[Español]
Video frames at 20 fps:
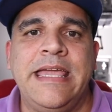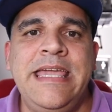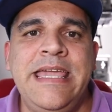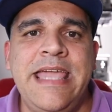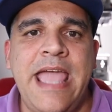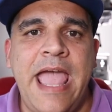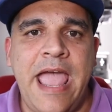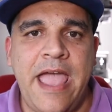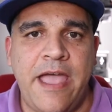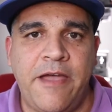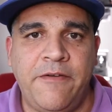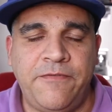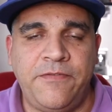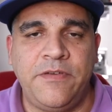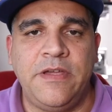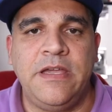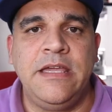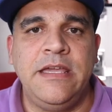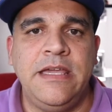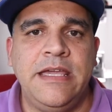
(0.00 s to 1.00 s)

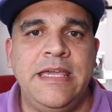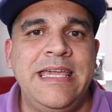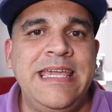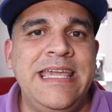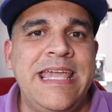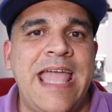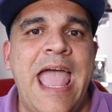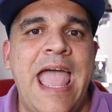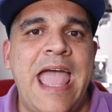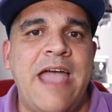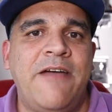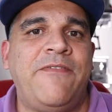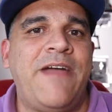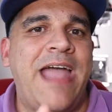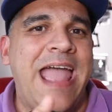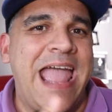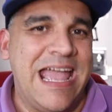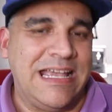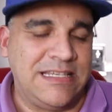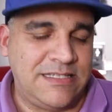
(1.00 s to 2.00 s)
EF y
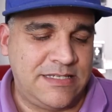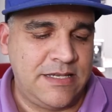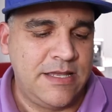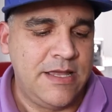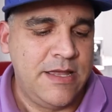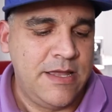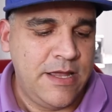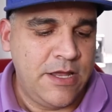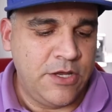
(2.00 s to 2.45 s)
EFS.